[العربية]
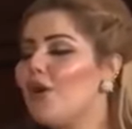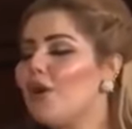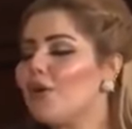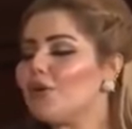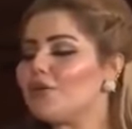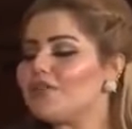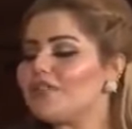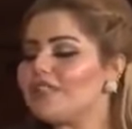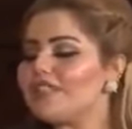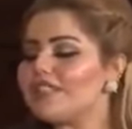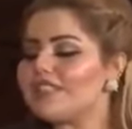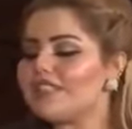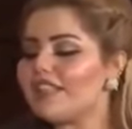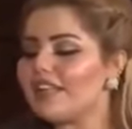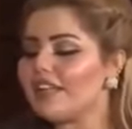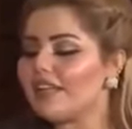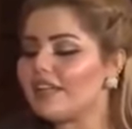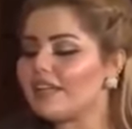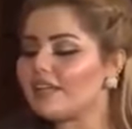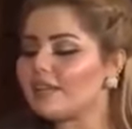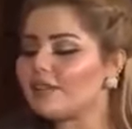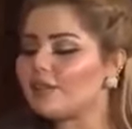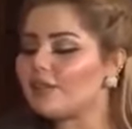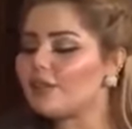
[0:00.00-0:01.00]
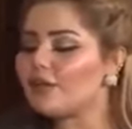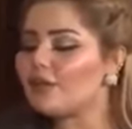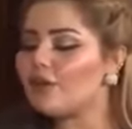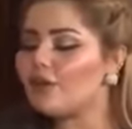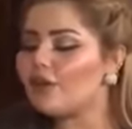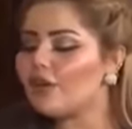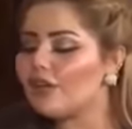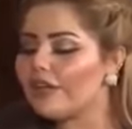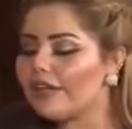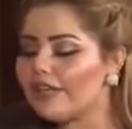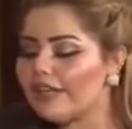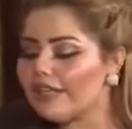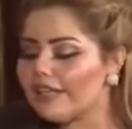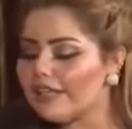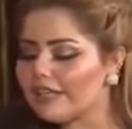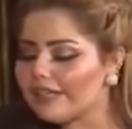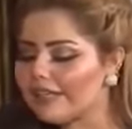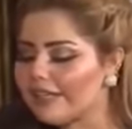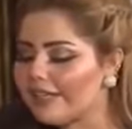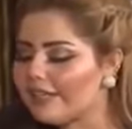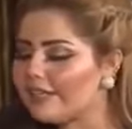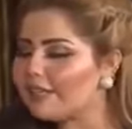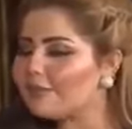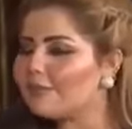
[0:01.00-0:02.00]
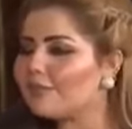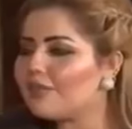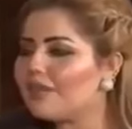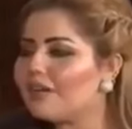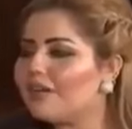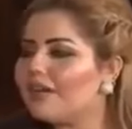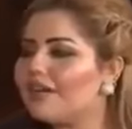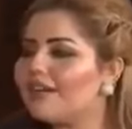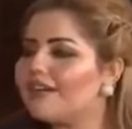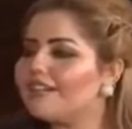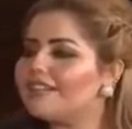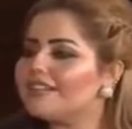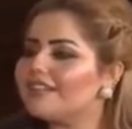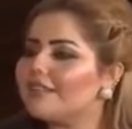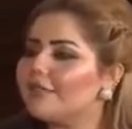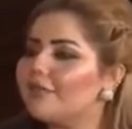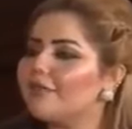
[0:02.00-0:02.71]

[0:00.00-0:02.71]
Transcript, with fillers: وتستحق كل كلمات